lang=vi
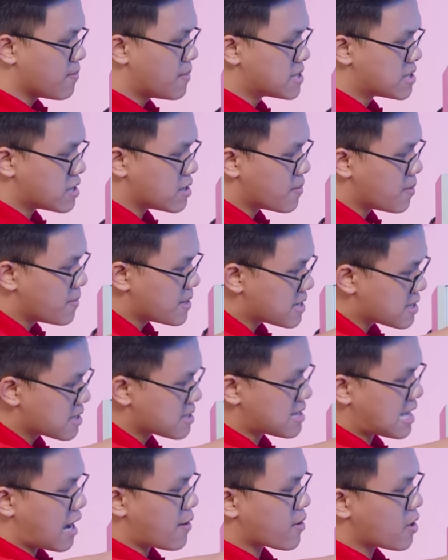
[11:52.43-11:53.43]
bây giờ nếu mà mình
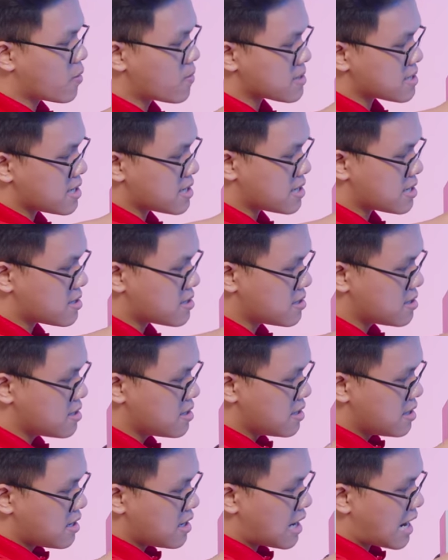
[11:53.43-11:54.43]
tháo gốc ốc ra nhá
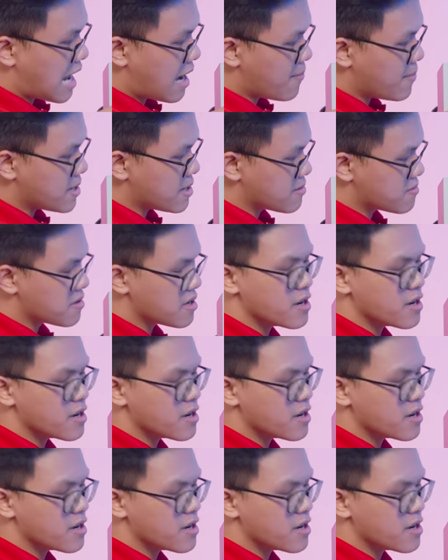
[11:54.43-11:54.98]
là mình